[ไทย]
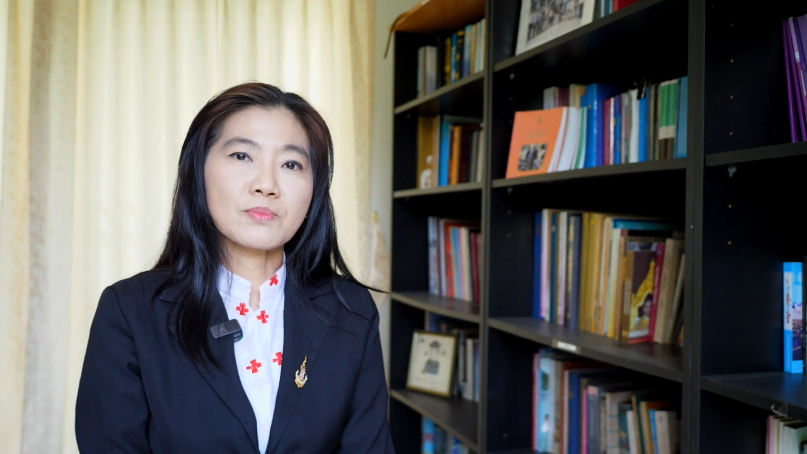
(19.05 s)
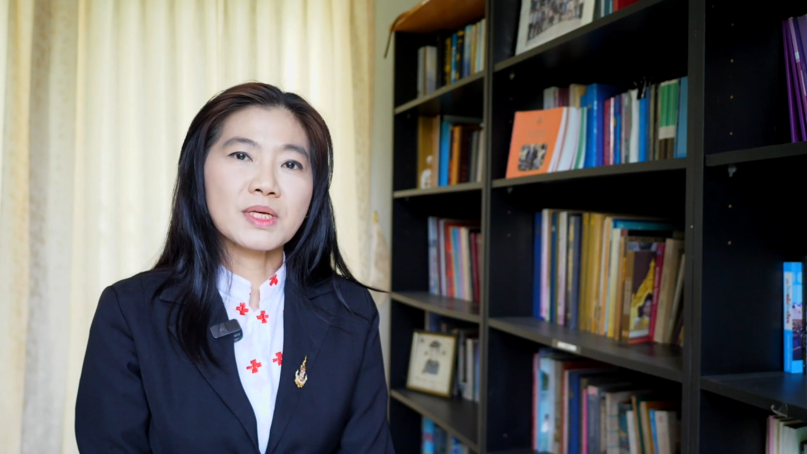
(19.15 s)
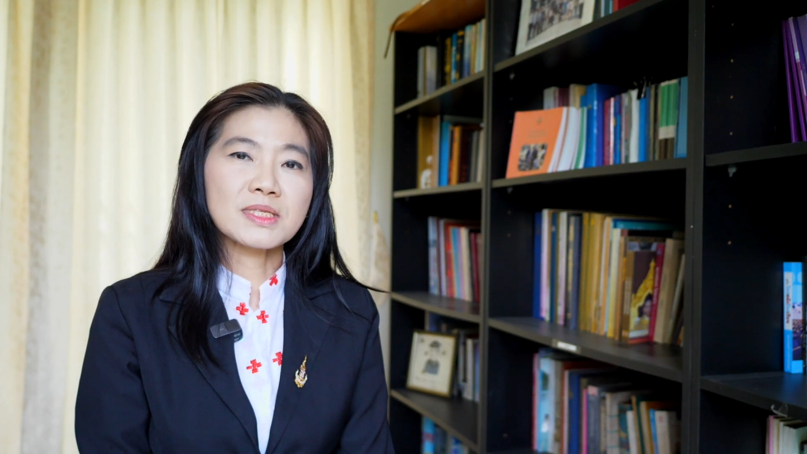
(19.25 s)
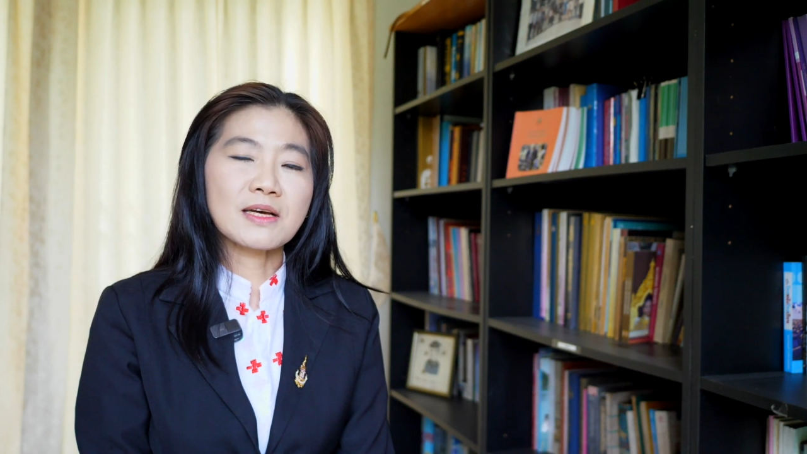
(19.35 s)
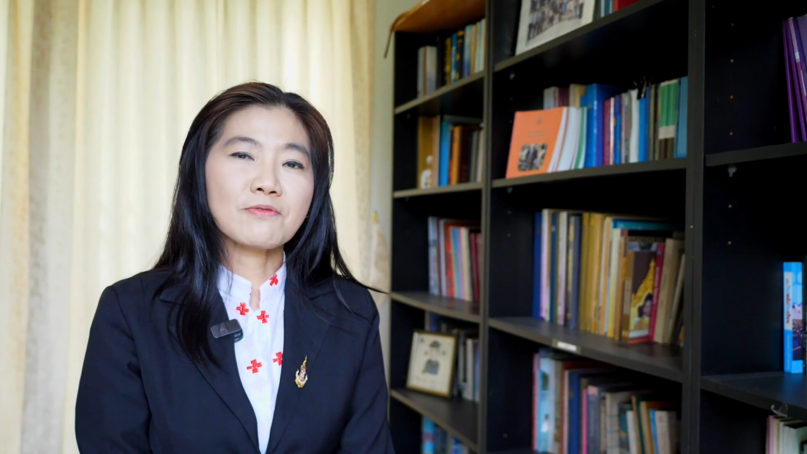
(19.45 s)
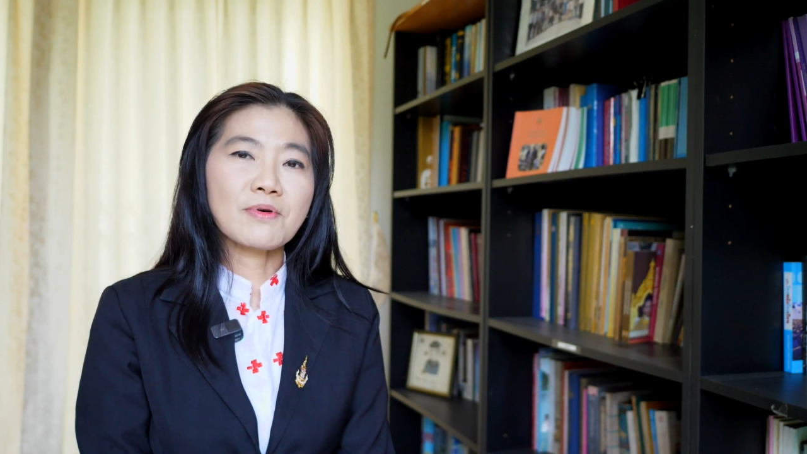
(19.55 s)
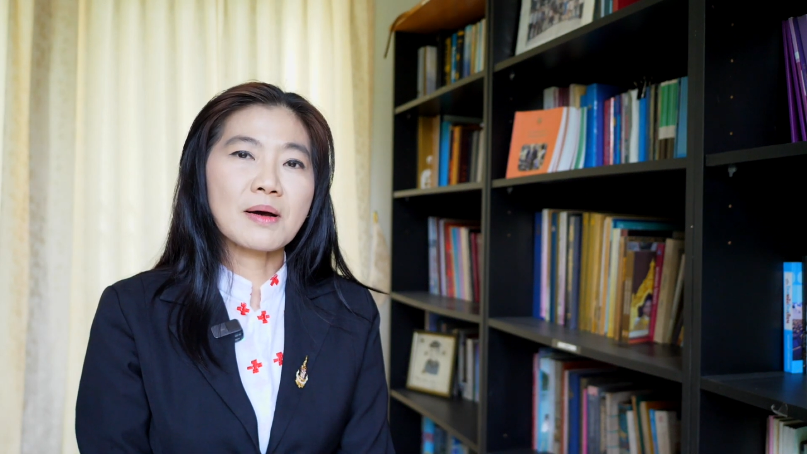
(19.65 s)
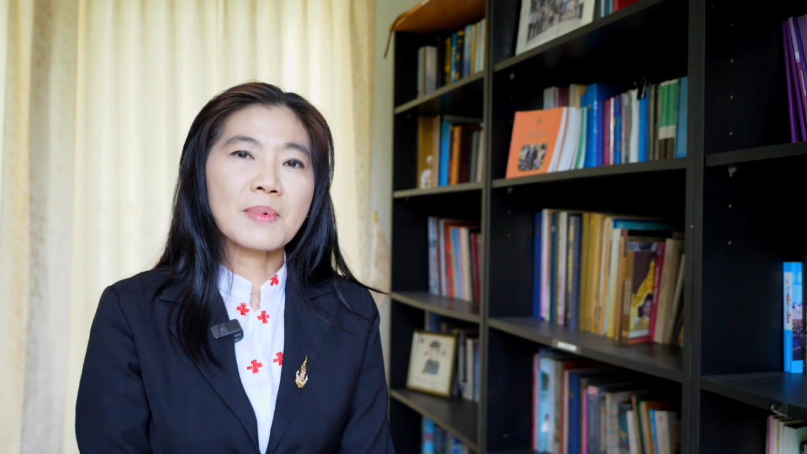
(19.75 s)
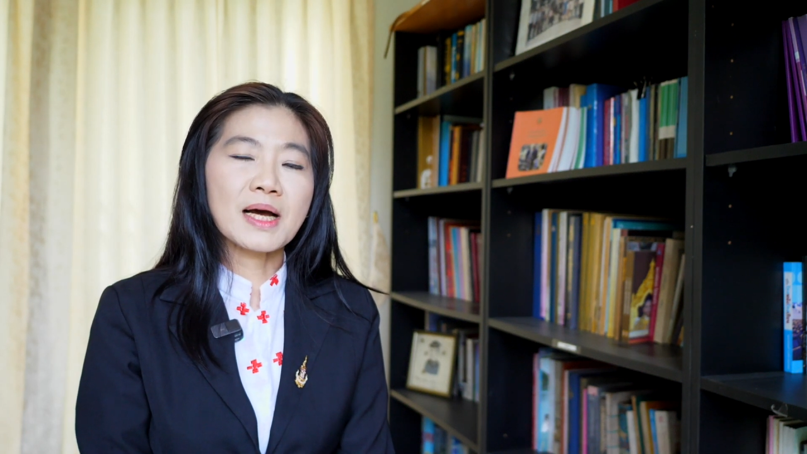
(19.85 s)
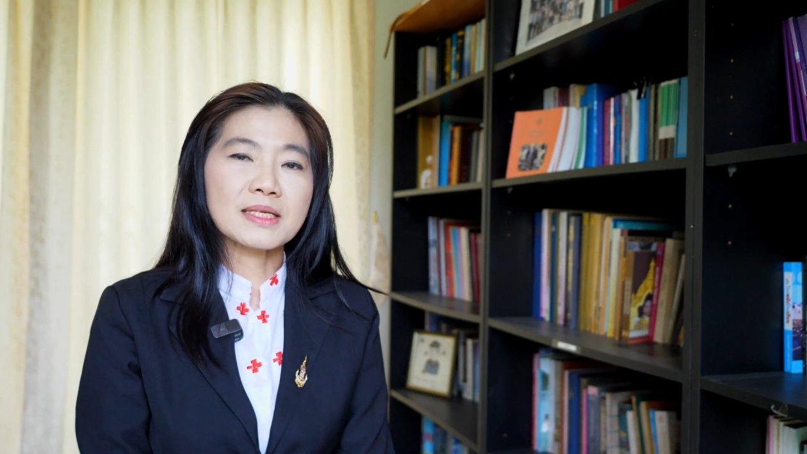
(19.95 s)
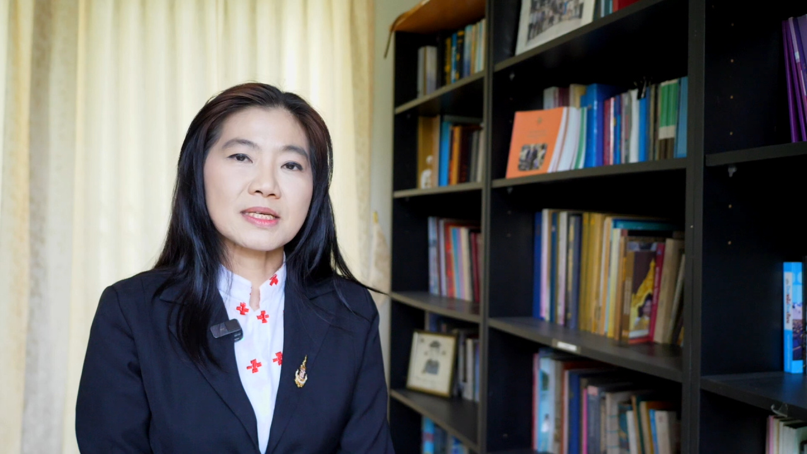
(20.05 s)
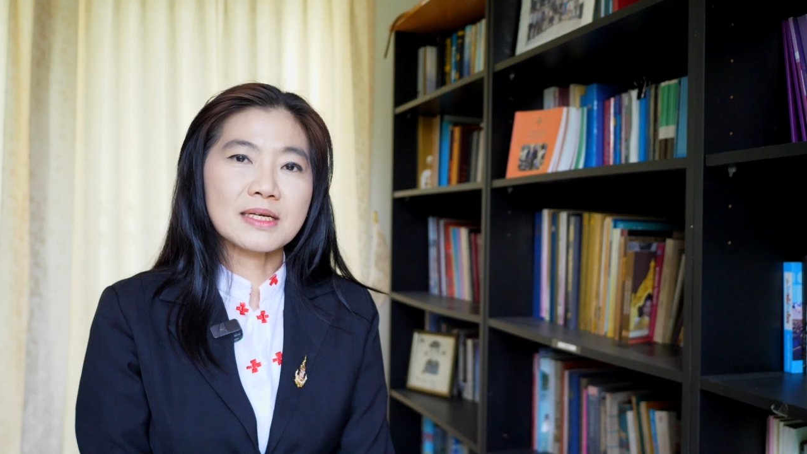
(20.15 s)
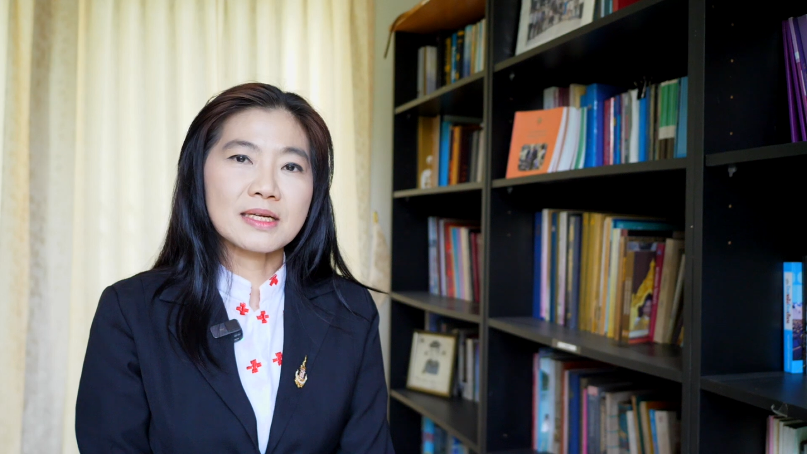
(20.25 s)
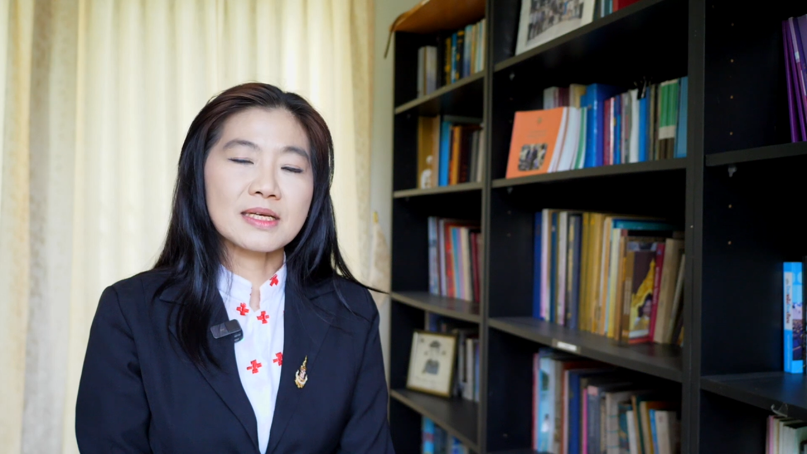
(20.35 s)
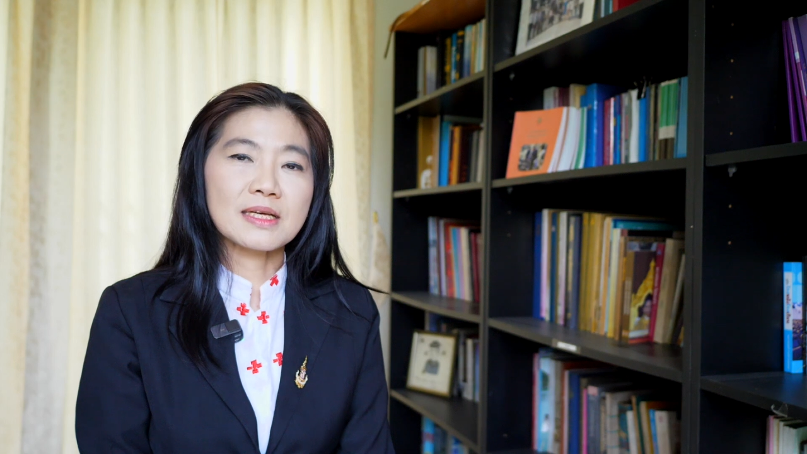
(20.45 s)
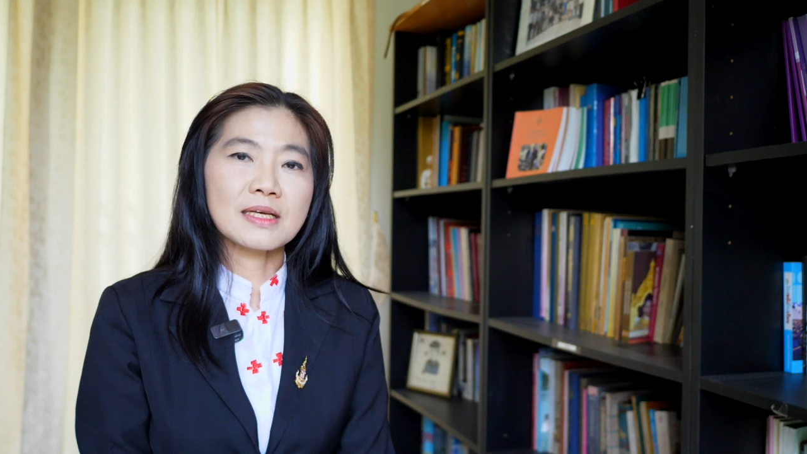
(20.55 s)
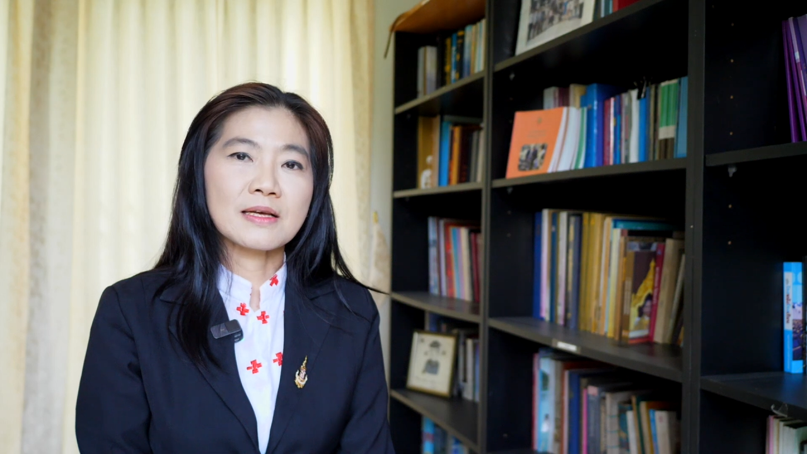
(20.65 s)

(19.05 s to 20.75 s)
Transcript: มเด็จเจ้าฟ้ามหาจักรี